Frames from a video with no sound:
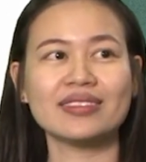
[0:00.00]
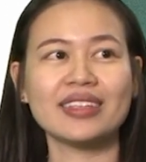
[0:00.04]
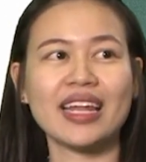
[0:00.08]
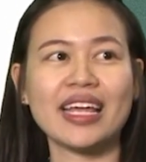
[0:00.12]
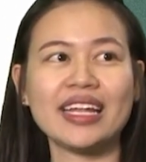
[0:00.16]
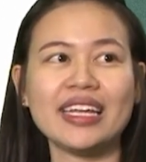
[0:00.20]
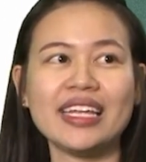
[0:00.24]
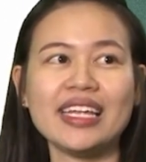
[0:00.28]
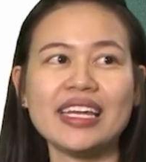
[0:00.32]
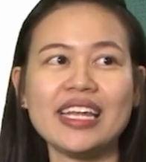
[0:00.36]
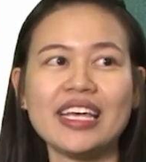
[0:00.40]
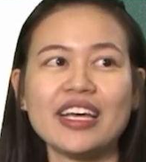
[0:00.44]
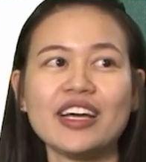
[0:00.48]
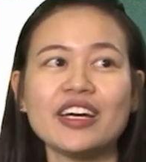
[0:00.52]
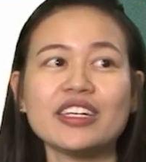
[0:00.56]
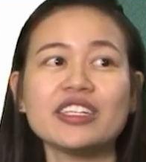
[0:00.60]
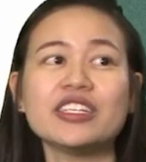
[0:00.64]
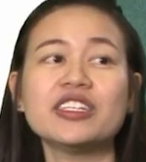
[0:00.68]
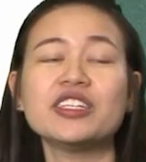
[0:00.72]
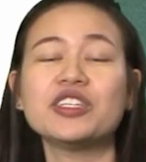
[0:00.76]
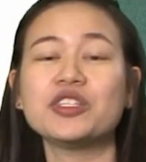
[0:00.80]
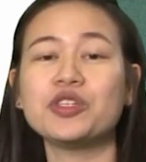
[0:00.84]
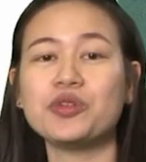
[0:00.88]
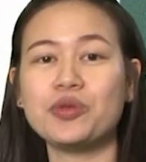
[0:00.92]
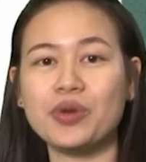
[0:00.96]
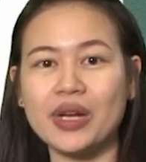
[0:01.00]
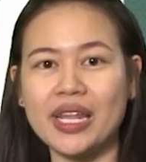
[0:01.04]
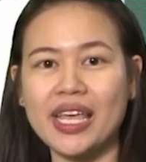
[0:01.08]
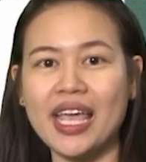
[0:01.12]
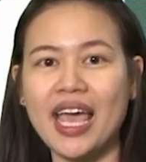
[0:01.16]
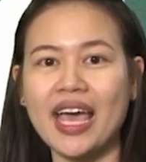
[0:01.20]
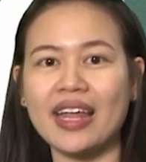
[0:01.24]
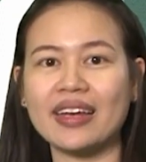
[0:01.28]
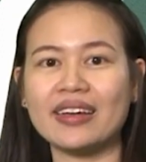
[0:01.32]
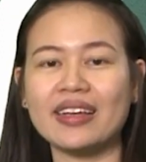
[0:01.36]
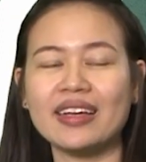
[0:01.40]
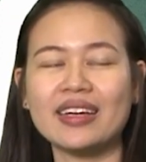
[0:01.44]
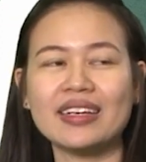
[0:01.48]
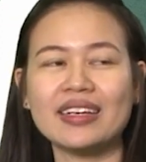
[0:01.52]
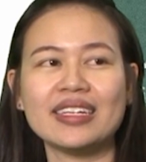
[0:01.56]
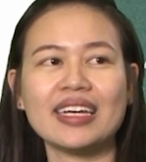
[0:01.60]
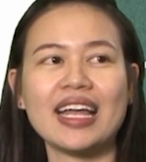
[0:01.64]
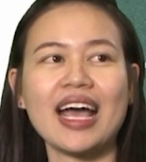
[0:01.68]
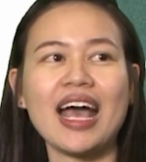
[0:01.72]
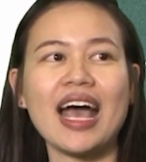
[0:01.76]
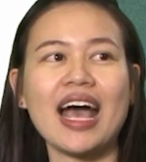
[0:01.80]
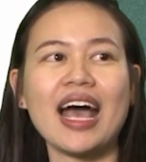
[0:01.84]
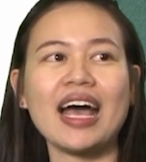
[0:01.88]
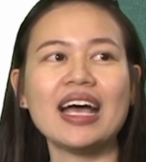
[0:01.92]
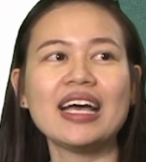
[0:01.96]
ในที่นี้ก็คือยูเนียน
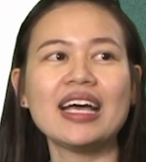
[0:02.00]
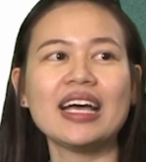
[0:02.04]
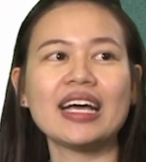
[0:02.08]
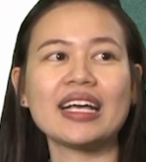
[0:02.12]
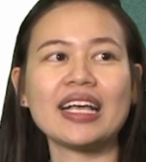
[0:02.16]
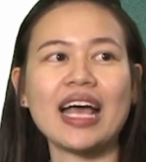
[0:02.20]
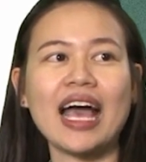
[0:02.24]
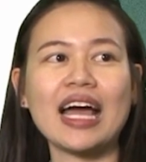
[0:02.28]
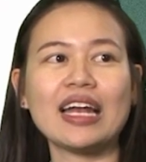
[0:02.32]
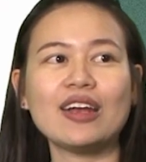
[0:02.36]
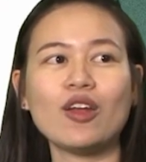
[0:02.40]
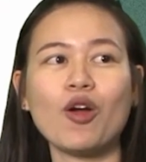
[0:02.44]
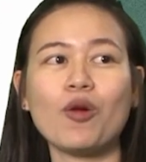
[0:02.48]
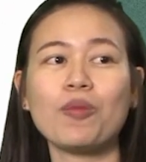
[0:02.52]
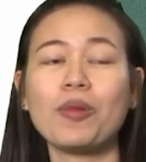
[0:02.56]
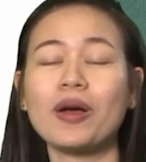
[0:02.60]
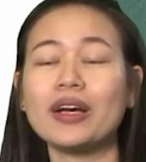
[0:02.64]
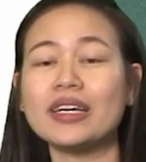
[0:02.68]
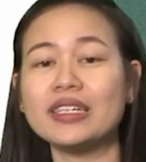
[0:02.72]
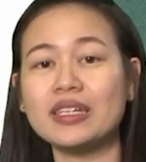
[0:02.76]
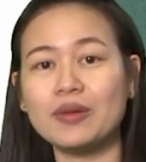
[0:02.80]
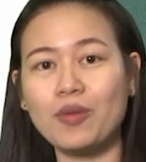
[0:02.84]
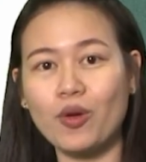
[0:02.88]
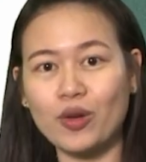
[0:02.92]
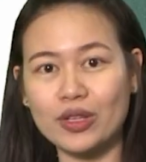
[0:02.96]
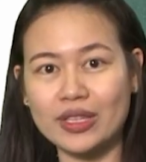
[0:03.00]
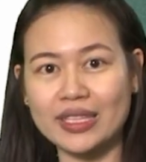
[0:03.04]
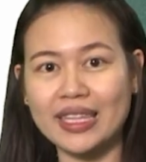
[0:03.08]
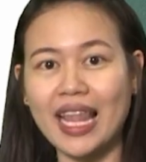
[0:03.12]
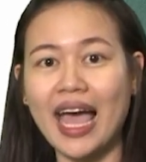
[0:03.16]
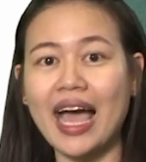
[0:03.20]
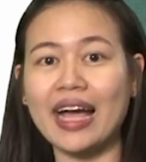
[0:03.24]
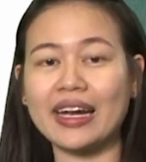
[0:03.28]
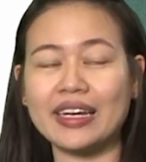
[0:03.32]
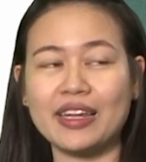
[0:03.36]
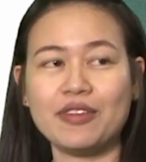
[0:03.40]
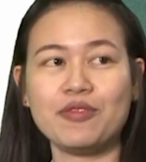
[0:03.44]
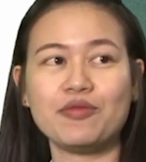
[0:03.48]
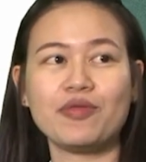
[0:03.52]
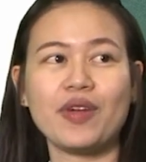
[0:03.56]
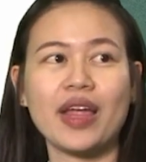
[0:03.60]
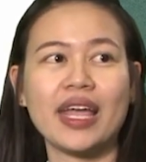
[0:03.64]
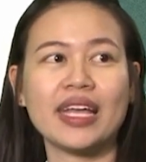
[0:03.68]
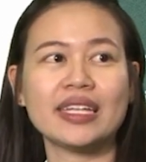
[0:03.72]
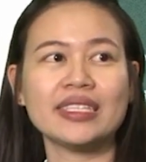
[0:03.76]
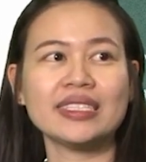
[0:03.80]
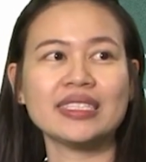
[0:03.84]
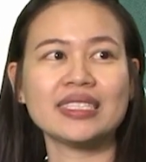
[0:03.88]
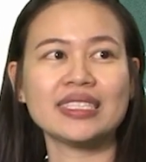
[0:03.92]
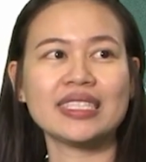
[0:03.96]
นะคะ การลบก็คือผลต่าง d i f f
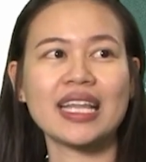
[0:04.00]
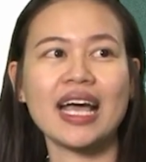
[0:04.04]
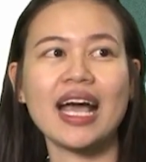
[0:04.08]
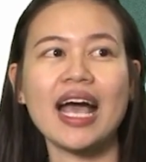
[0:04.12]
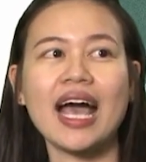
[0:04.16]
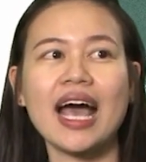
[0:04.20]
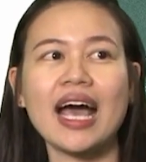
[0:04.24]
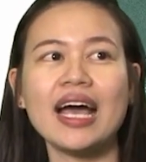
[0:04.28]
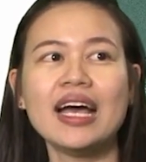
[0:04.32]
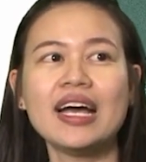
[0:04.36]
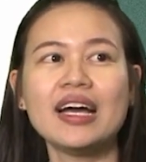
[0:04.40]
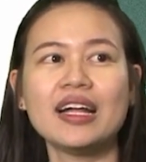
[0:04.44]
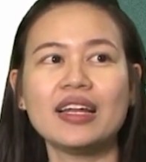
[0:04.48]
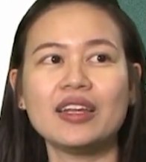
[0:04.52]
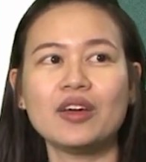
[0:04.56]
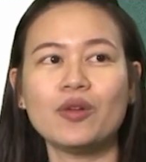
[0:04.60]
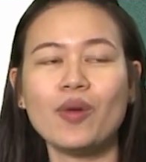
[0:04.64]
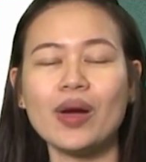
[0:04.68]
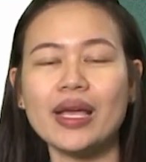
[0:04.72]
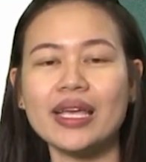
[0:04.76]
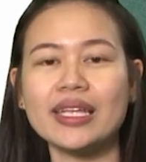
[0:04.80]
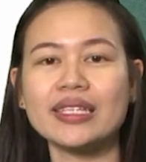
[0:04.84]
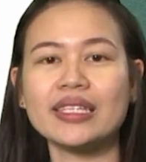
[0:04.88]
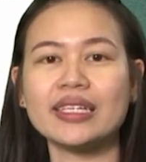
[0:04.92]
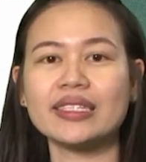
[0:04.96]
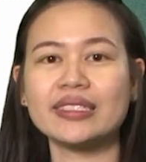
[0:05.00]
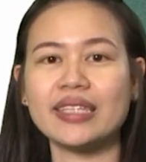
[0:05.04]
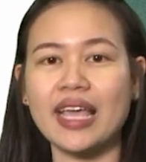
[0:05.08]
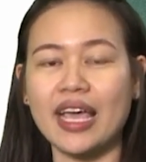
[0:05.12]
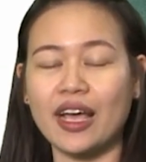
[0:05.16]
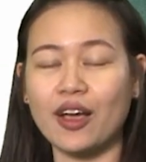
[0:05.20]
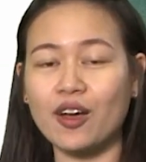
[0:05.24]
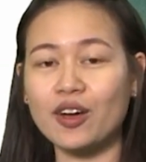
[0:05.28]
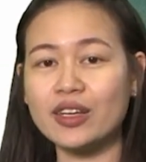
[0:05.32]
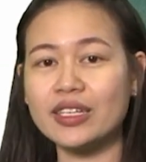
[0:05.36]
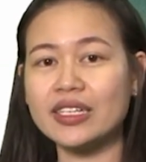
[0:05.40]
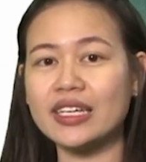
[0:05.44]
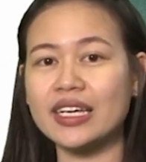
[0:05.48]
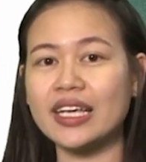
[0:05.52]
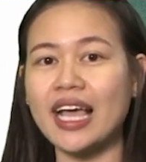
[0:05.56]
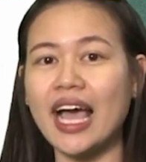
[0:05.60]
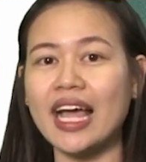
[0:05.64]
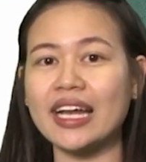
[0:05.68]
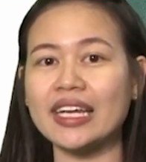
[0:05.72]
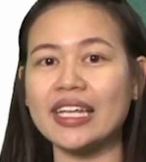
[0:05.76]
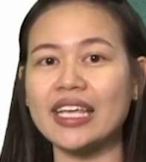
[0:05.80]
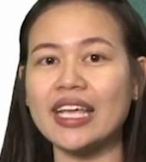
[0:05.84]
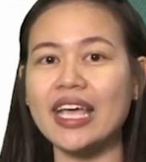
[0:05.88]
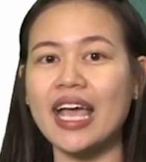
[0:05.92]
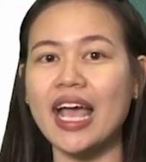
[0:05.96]
e r e n c e นะคะ หรือว่า intersect ก็คือ
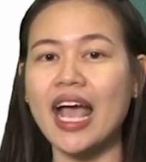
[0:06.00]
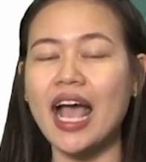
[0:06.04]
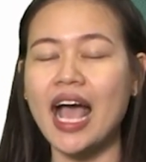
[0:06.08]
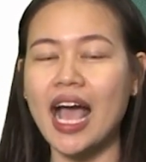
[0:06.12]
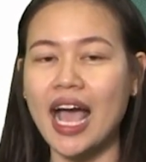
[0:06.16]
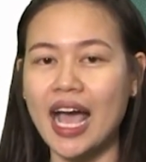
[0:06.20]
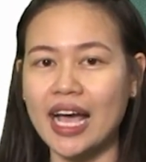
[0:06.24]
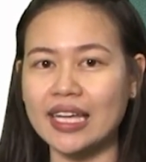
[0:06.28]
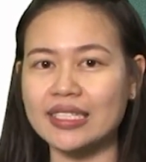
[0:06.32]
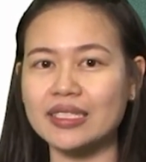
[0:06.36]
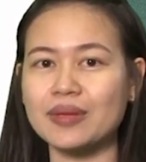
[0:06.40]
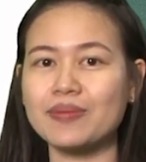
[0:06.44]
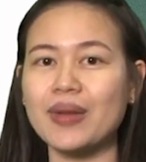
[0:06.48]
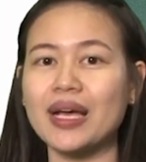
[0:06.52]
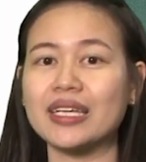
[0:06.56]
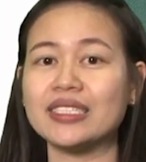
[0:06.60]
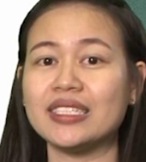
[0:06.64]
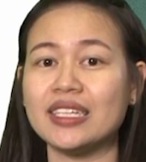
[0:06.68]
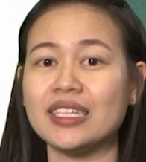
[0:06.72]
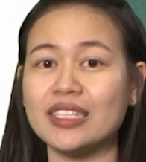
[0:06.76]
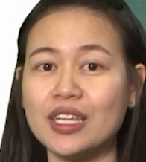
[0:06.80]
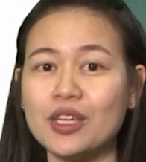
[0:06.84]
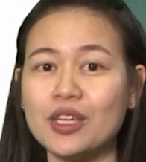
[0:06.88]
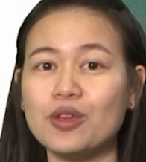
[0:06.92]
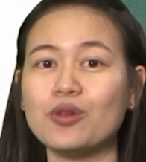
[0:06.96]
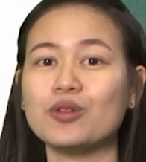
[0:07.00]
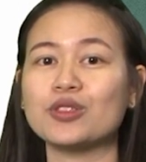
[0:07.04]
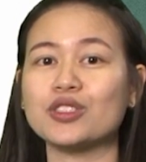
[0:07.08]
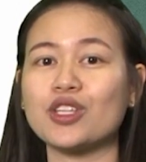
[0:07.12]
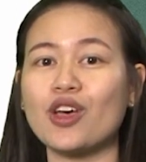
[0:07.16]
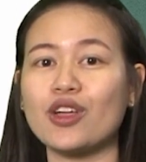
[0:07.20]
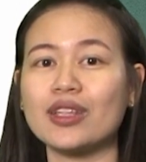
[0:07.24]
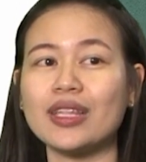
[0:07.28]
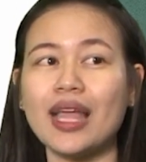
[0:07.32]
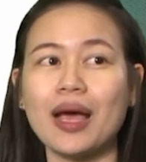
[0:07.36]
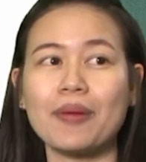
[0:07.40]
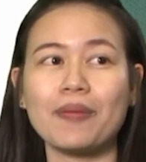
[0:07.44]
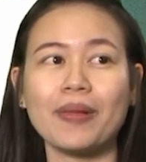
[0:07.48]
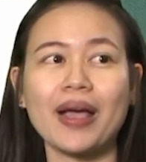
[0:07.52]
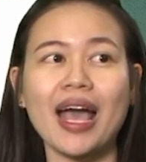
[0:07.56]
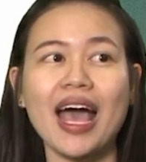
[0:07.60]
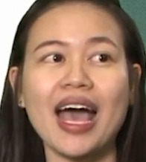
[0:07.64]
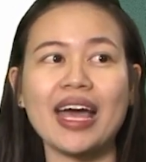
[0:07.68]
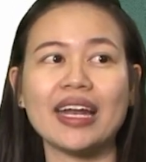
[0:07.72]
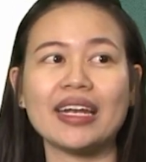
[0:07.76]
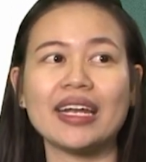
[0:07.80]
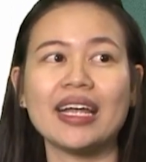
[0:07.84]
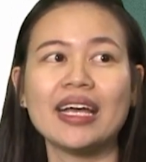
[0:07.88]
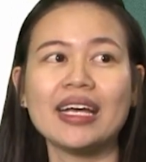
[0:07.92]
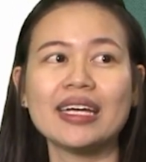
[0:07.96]
การที่หาสมาชิกที่อยู่ซ้อนทับกั
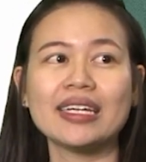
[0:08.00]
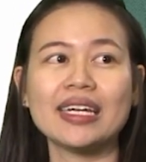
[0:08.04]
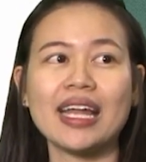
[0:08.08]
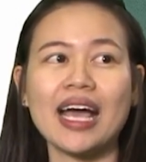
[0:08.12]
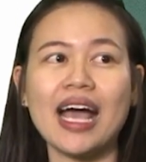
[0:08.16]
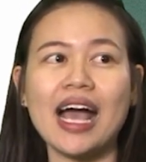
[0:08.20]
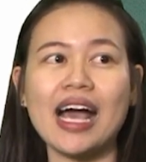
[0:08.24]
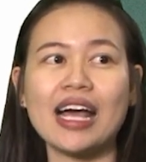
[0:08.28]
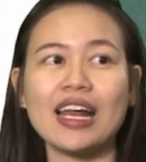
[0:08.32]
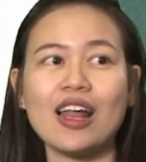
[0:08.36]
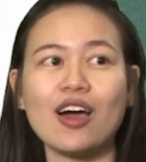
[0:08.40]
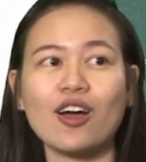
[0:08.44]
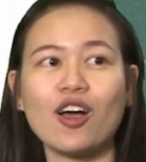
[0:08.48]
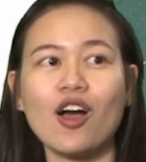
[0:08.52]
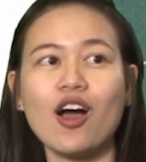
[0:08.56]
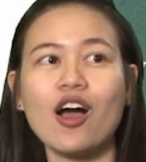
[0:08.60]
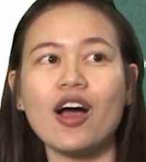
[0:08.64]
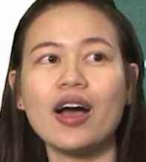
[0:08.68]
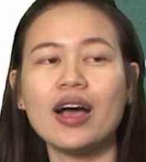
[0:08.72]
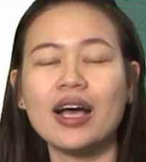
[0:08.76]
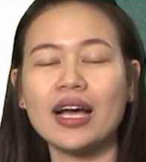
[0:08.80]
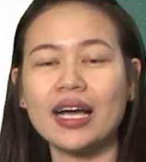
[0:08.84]
นนะคะ แล้วก็